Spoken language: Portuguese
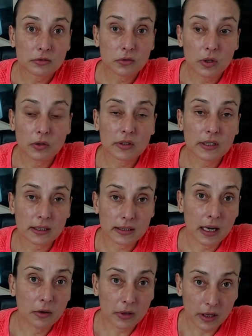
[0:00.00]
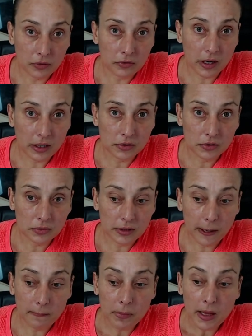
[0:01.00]
Quando você sai, o que é que eu faço,
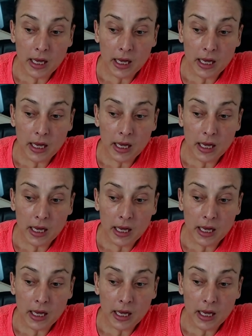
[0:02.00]
tá?